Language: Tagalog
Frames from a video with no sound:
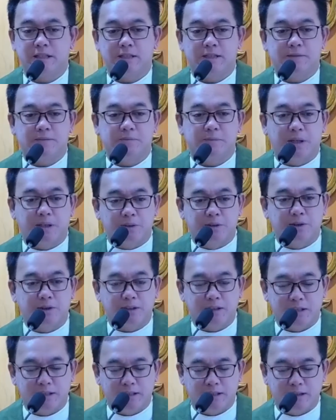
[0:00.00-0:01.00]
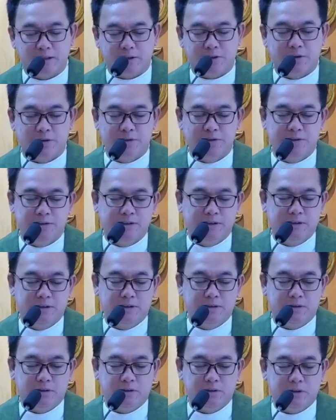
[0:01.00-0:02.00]
ng parokyang ito
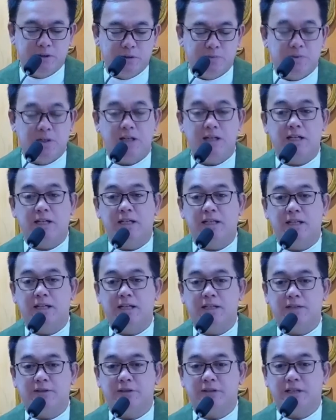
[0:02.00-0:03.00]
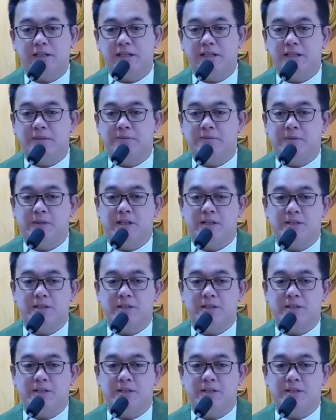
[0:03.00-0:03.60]
o yung mga lalatigit,